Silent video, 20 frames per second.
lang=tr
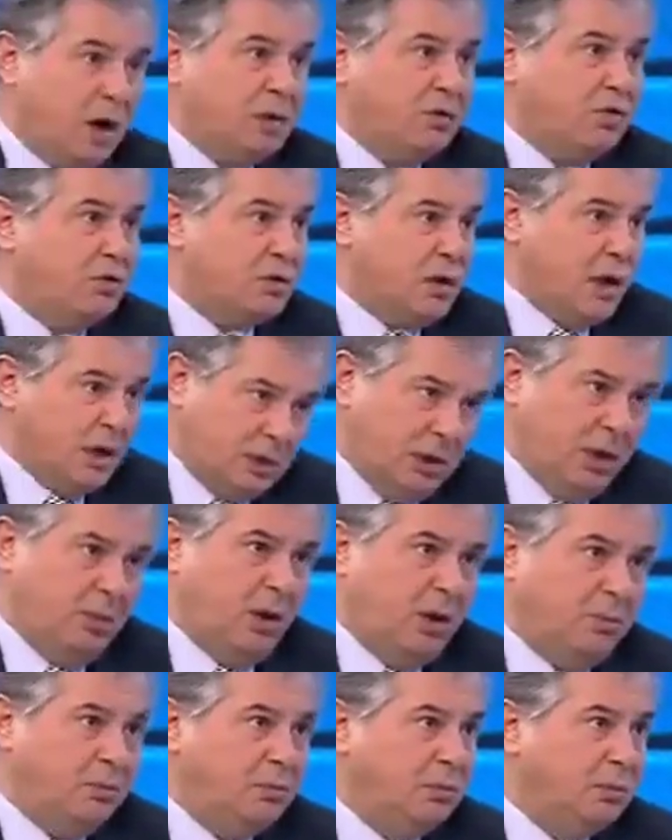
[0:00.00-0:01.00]
gayet güzel
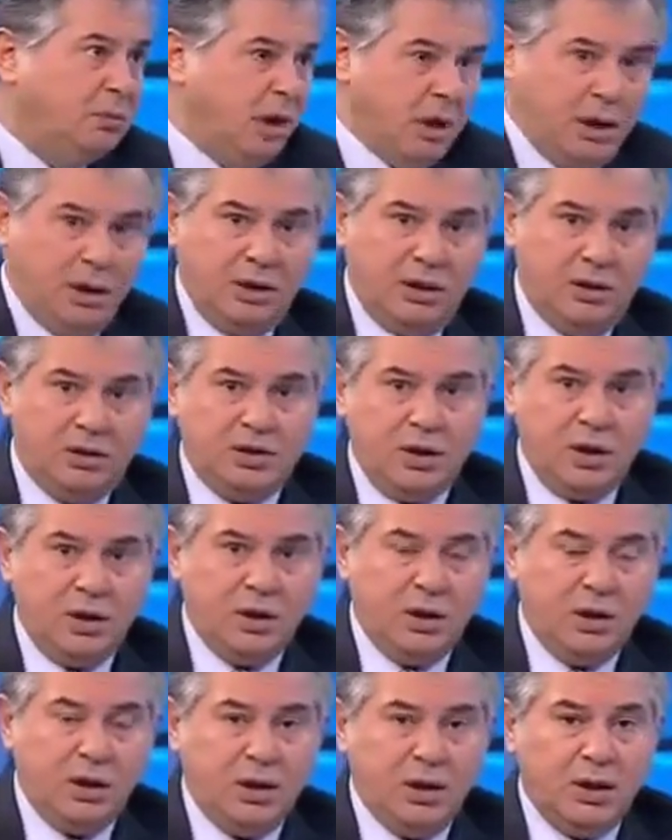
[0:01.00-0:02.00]
tamam
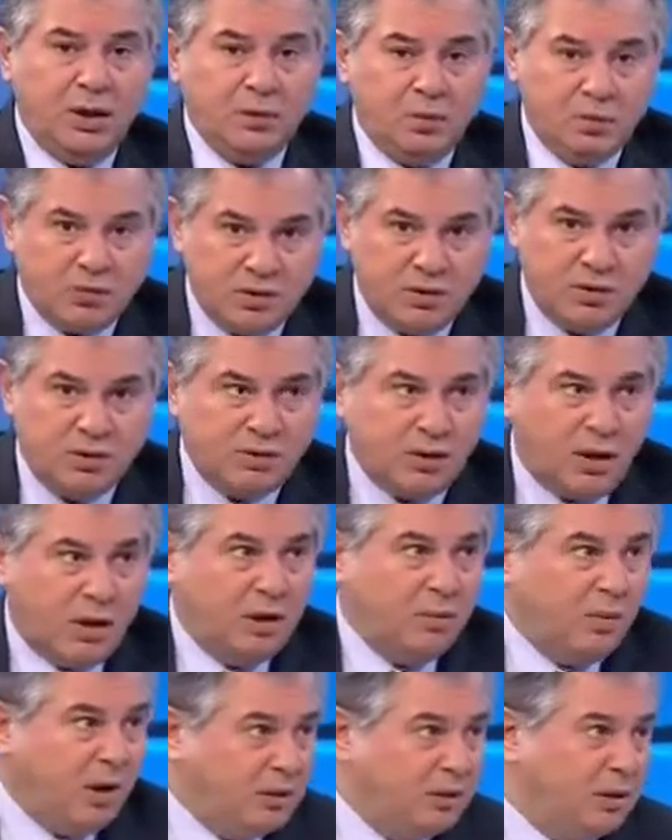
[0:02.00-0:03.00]
yakalanacak. E, Nerede? O zaman
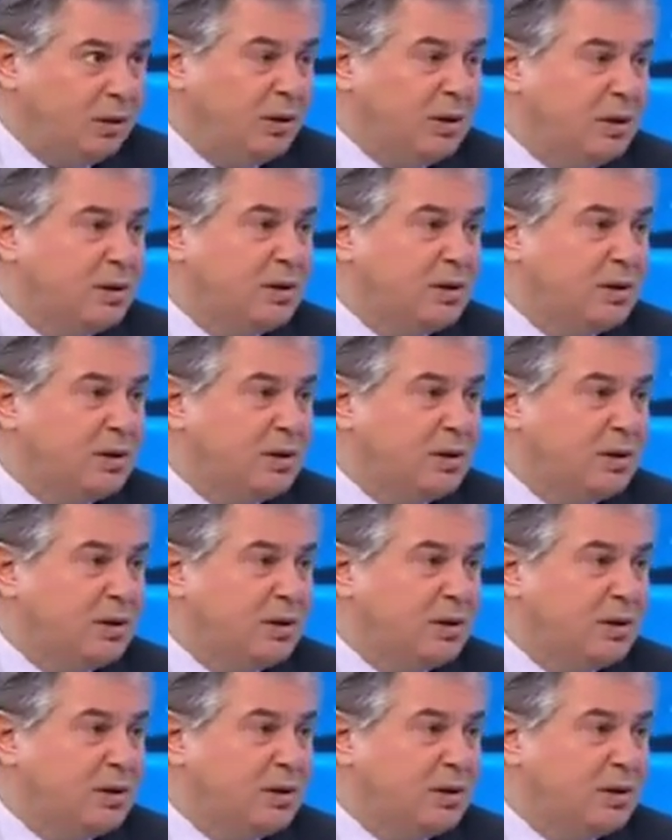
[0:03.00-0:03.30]
talimat da